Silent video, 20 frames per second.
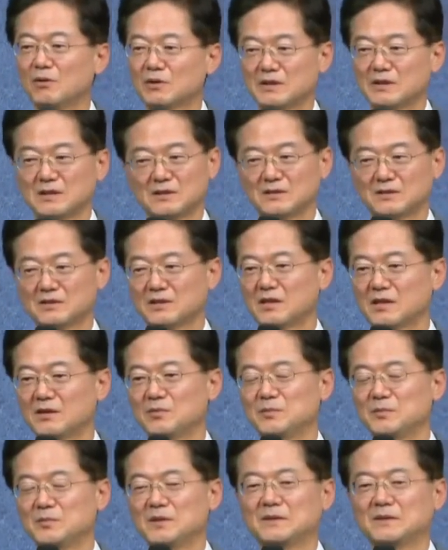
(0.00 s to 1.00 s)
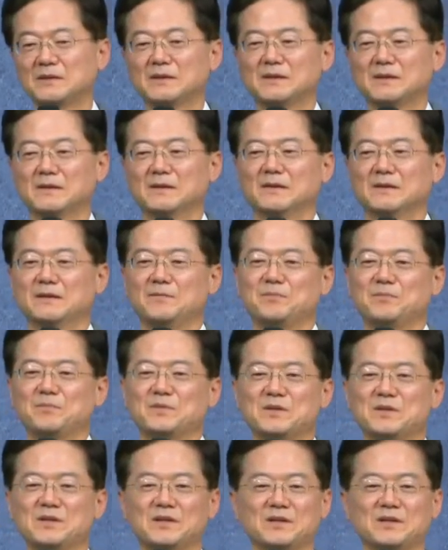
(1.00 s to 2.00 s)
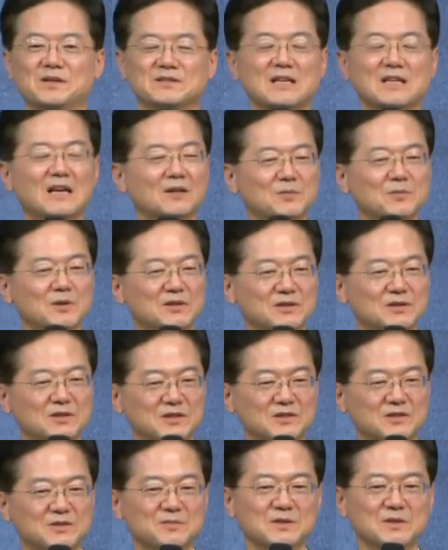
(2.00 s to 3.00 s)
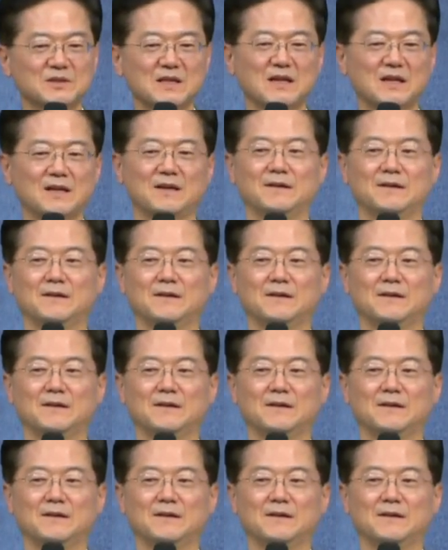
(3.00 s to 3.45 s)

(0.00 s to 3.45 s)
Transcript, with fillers: 길을 떠나보면 예, 삶이 느껴집니다.